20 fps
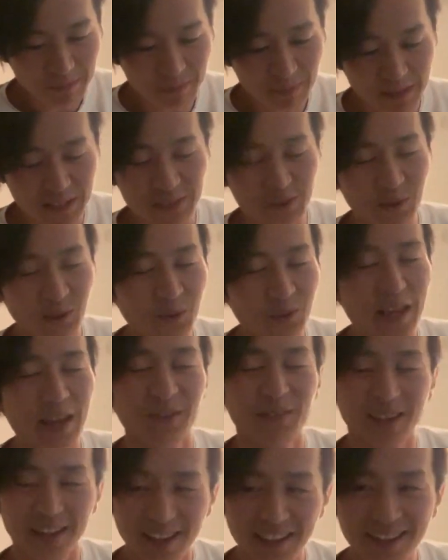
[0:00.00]
まあそうだ
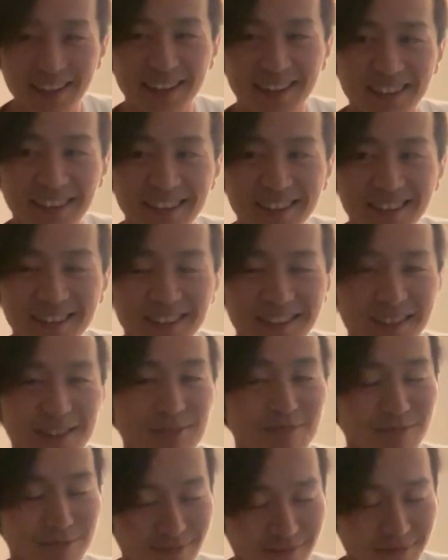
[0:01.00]
よね、う
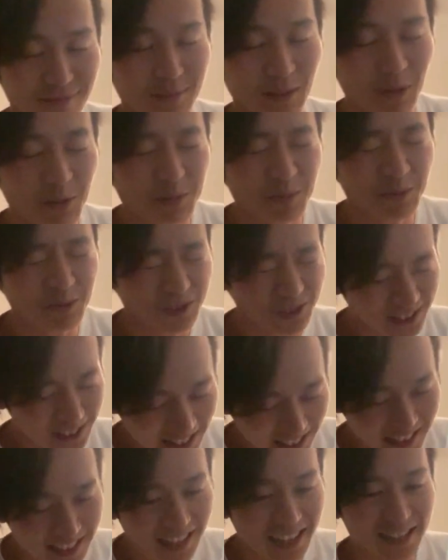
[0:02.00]
ん、うん、俺も打ち
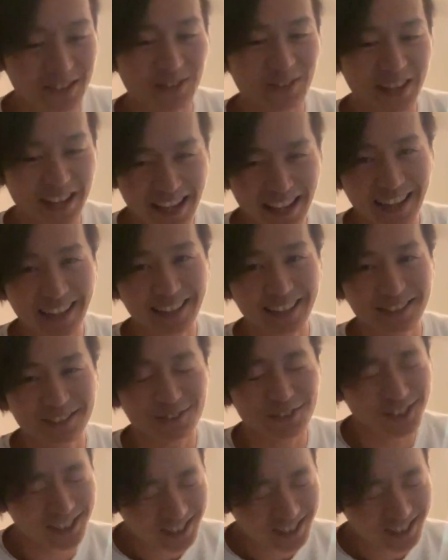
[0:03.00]
たいんだけどね、打